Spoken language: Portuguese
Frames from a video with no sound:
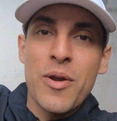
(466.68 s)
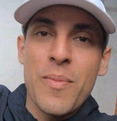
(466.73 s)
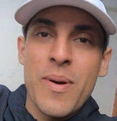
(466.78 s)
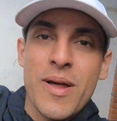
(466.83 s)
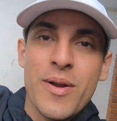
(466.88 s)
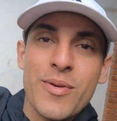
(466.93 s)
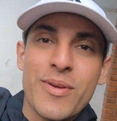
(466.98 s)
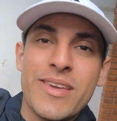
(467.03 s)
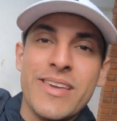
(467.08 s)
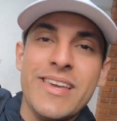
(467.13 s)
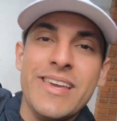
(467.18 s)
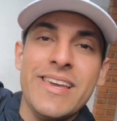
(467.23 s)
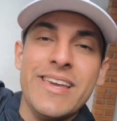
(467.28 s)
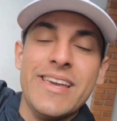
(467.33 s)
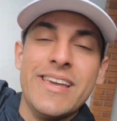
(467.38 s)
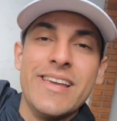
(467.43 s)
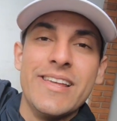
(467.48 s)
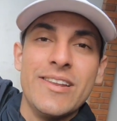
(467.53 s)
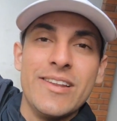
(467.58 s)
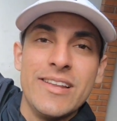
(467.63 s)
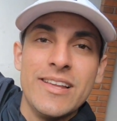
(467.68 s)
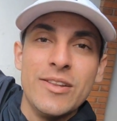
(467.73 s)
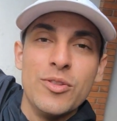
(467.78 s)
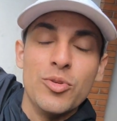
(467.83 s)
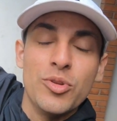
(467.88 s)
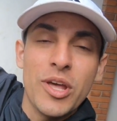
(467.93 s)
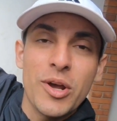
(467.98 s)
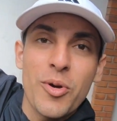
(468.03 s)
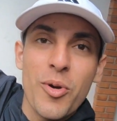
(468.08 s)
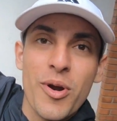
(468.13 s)
mano, que no
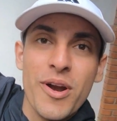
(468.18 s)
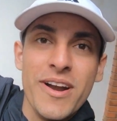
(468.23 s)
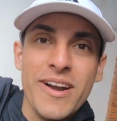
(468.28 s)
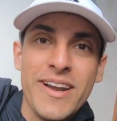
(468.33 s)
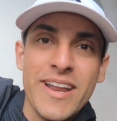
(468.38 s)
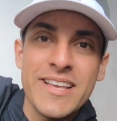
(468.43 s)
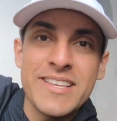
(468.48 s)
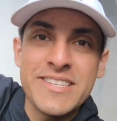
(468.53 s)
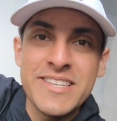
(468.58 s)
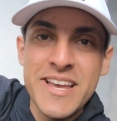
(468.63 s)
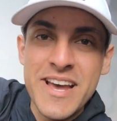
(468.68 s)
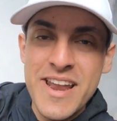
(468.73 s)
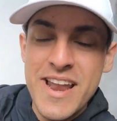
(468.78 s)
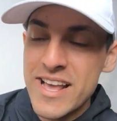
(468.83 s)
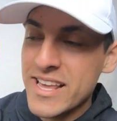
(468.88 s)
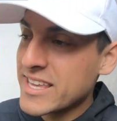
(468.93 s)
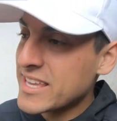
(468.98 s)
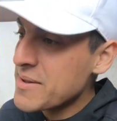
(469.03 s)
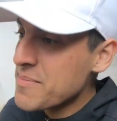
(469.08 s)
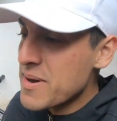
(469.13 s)
decorrer desse ano aqui,